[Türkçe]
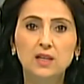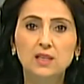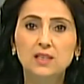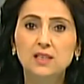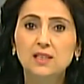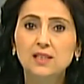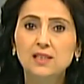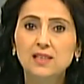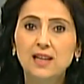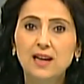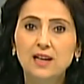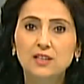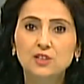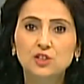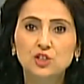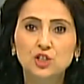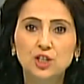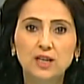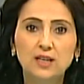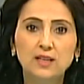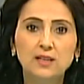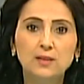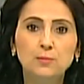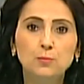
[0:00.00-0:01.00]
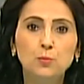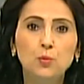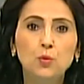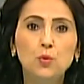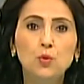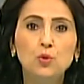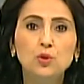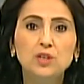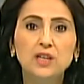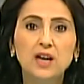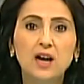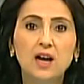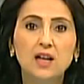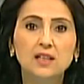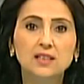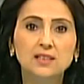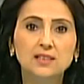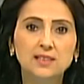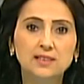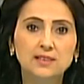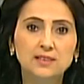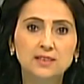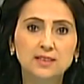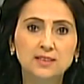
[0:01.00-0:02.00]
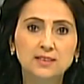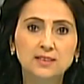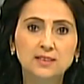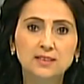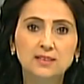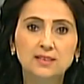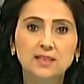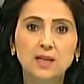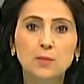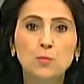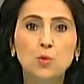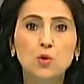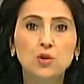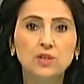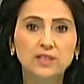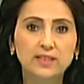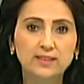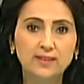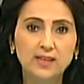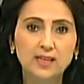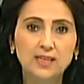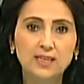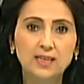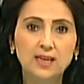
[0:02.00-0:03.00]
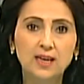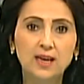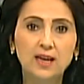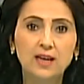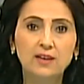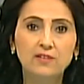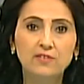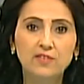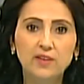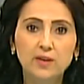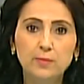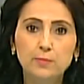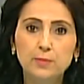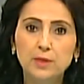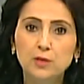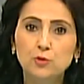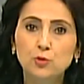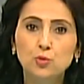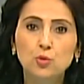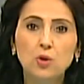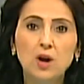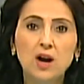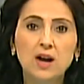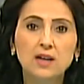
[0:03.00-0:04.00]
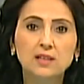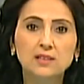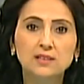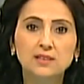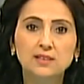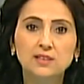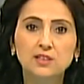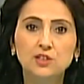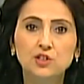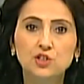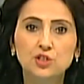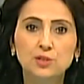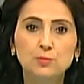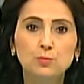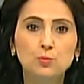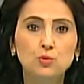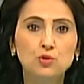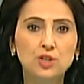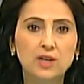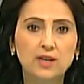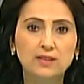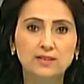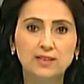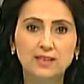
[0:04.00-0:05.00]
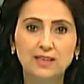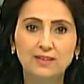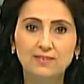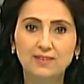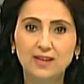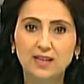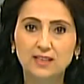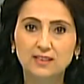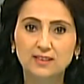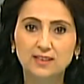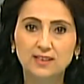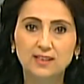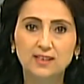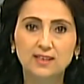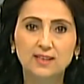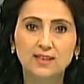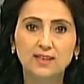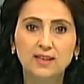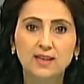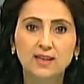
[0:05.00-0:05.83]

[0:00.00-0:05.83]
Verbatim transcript: Yıllarca bu ülke halklarının demokratik ve meşru hakları için mücadele verdik.